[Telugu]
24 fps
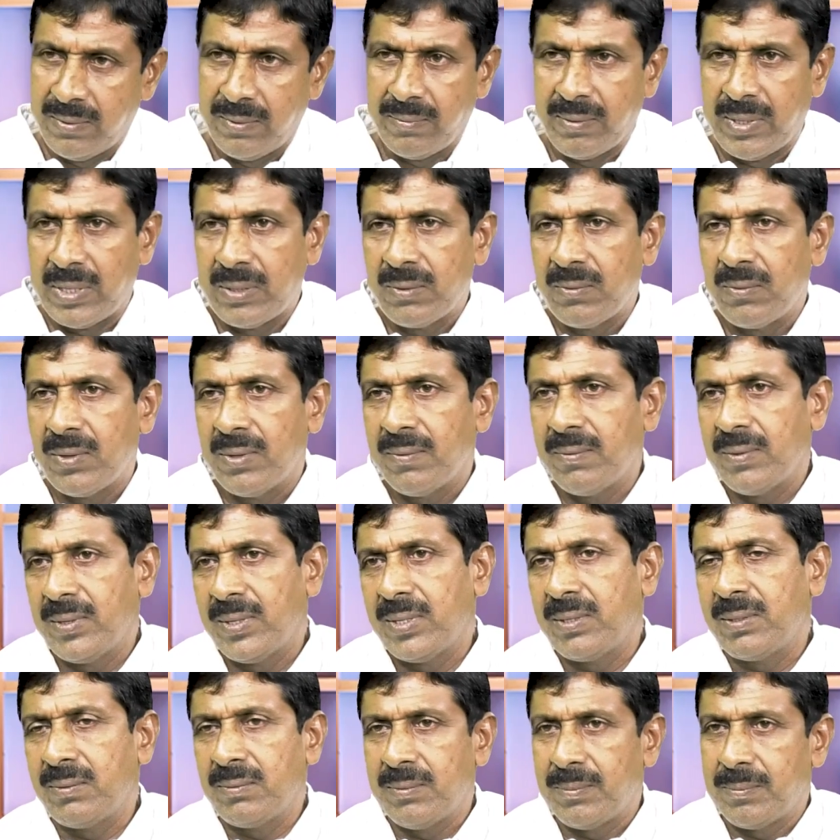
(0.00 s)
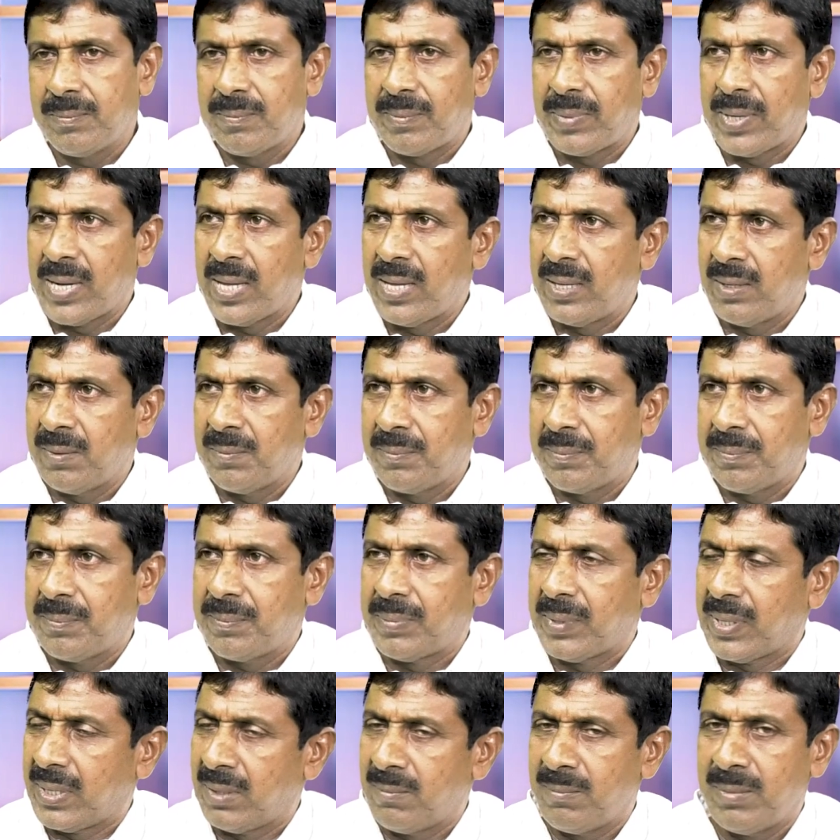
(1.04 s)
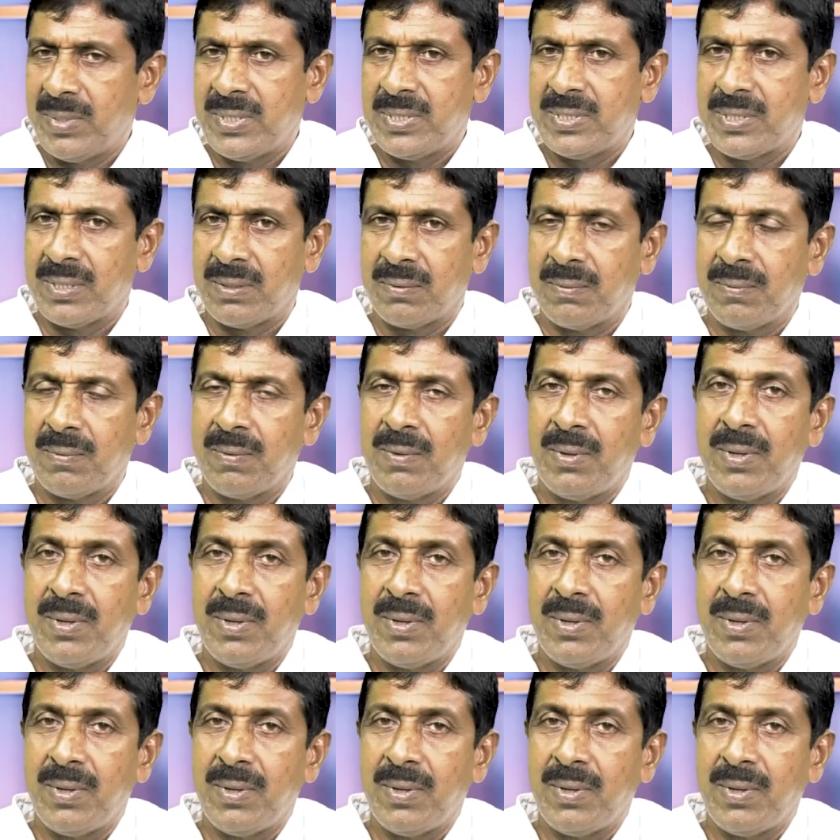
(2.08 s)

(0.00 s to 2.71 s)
వారు కూడా వారు ప్రయాణం ప్రారంభించారు